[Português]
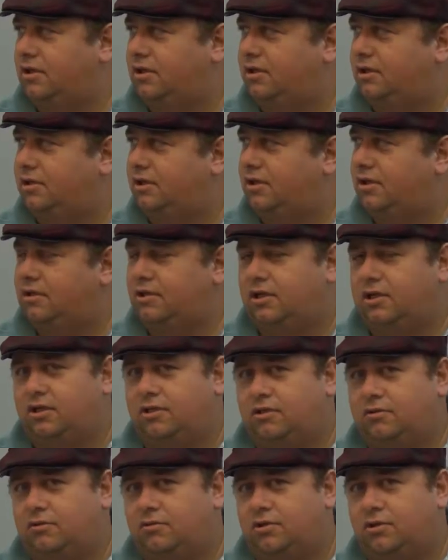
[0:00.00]
ali da,
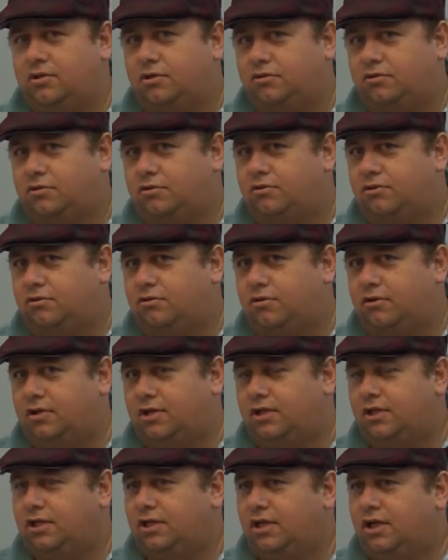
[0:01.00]
da rua Doutor João
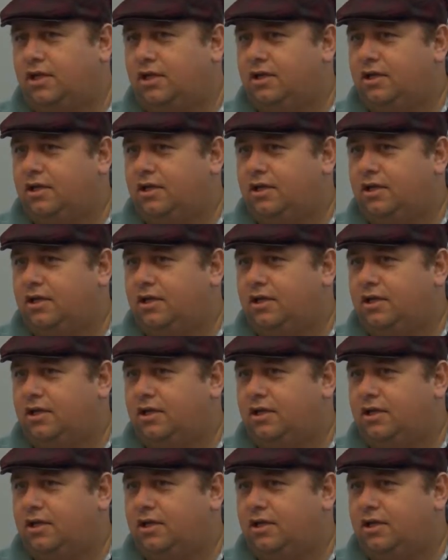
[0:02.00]
Colim,